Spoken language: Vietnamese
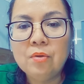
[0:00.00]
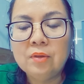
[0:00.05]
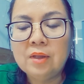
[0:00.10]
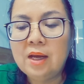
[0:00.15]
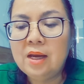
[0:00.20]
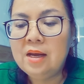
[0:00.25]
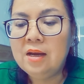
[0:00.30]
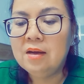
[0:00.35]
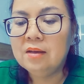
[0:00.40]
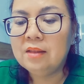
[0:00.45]

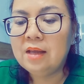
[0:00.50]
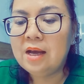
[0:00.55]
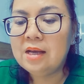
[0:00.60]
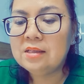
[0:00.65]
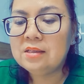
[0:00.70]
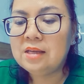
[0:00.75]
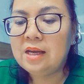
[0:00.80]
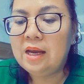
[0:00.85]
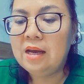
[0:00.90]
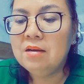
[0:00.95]
thì người ta
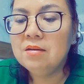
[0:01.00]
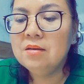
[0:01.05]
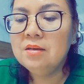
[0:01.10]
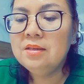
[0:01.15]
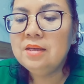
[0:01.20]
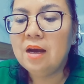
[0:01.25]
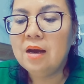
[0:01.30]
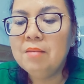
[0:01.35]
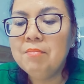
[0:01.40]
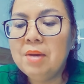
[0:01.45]
sẽ
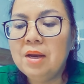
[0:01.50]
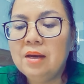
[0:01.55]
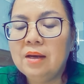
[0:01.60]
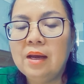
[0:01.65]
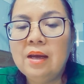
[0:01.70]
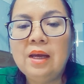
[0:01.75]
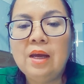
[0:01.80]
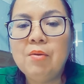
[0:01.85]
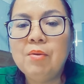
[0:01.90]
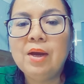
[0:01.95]
hướng dẫn mình
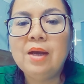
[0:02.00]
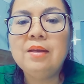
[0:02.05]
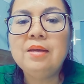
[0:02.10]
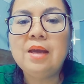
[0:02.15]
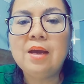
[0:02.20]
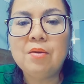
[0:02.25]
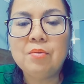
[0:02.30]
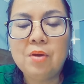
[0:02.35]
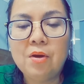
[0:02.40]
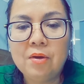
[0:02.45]
cái kiểu khác
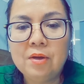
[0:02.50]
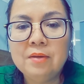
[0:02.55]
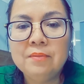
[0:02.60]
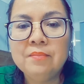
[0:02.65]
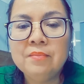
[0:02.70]
nhau thôi